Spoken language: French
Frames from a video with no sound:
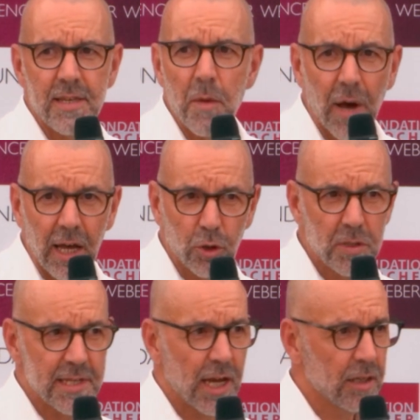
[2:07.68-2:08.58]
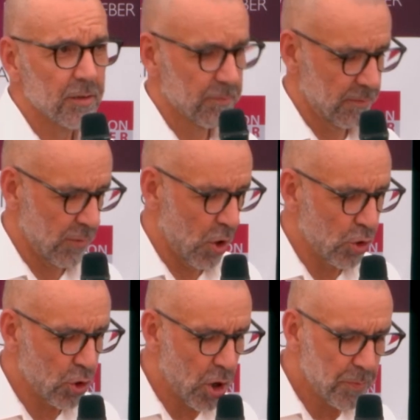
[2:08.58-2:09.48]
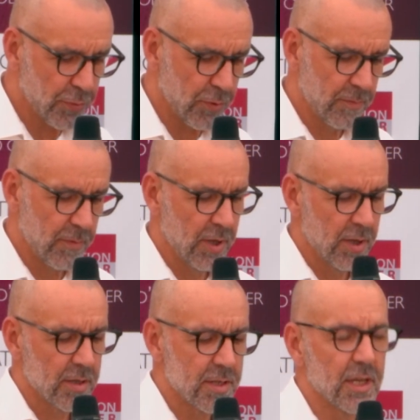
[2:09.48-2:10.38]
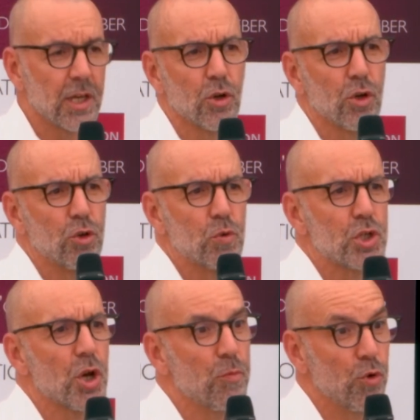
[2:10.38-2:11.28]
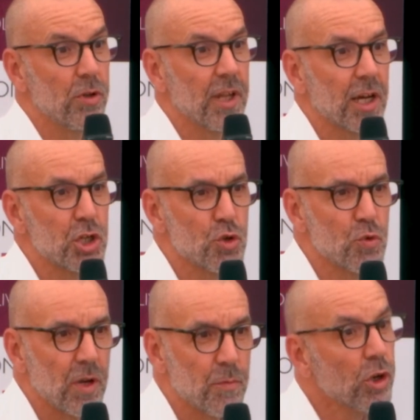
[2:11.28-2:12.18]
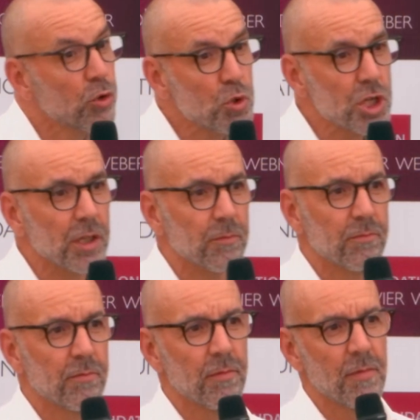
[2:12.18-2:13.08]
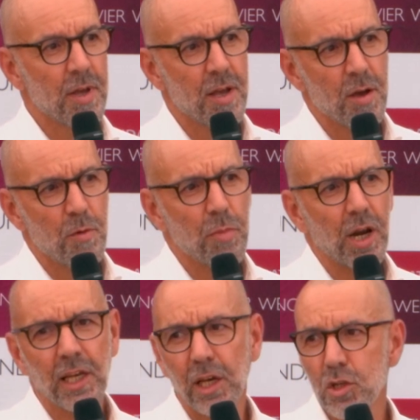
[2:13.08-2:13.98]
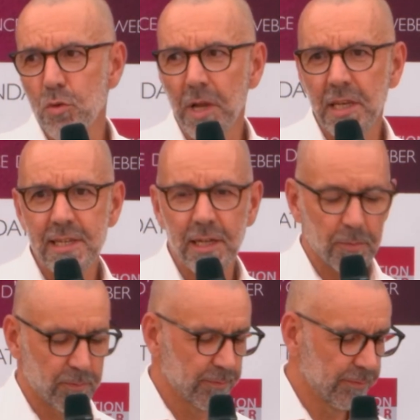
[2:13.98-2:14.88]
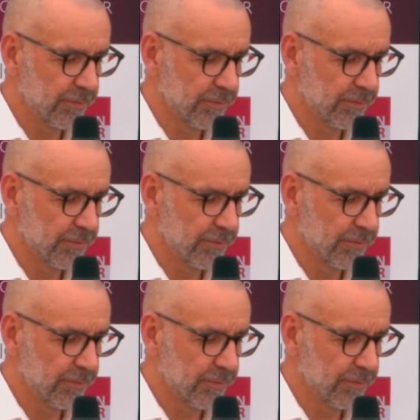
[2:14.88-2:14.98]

Ce qui est paradoxal en Europe, c'est que nous sommes l'une des régions les moins touchées par les crises humanitaires.